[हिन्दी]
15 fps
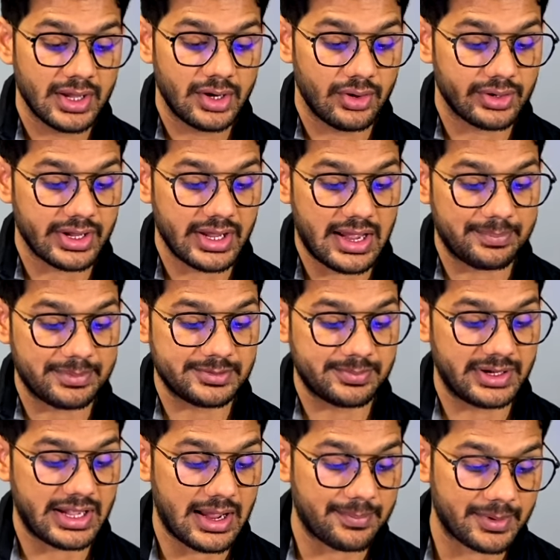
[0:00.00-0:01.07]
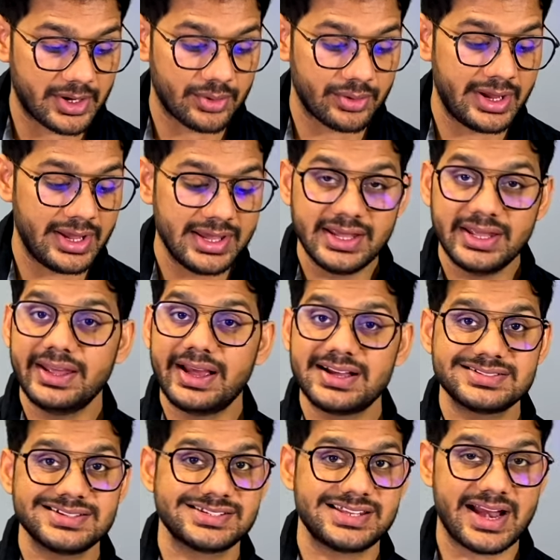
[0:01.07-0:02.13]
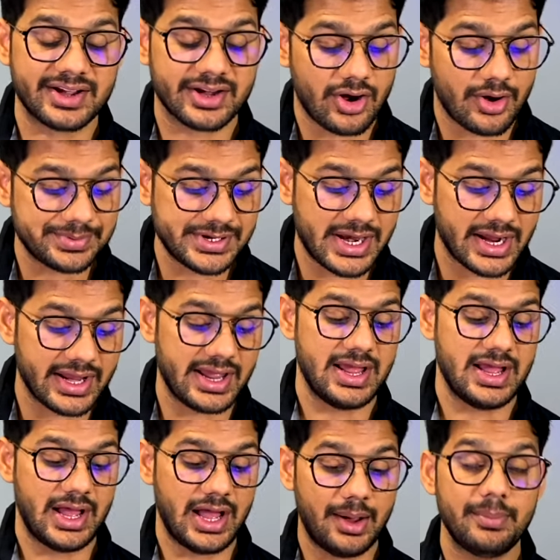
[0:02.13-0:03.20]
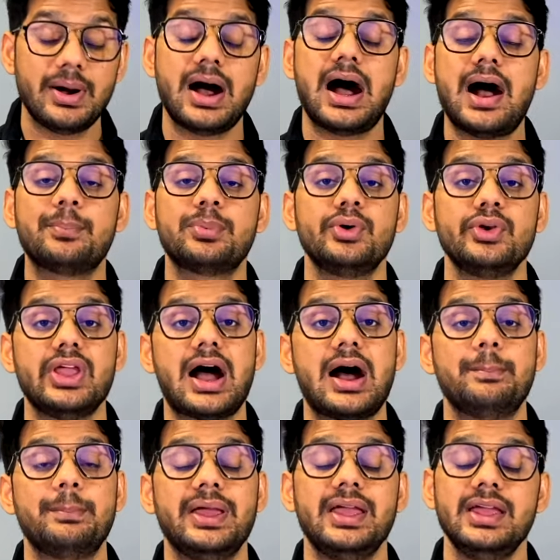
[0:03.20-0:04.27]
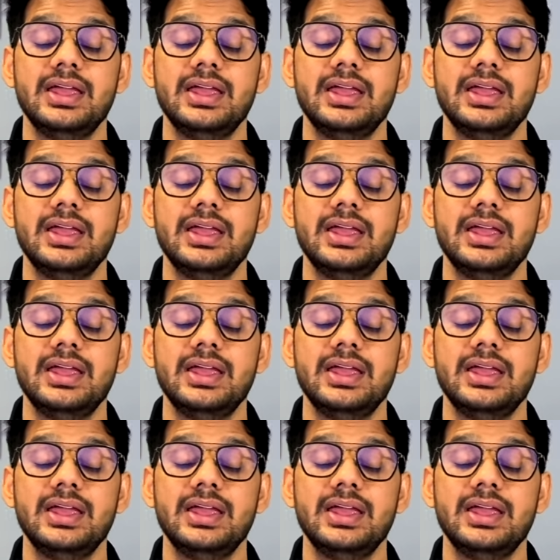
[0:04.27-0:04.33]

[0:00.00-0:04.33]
ओके okay, आप इस पर टैप करोगे यहाँ से सिलेक्ट का ऑप्शन आ गया है अब आपको यहाँ पे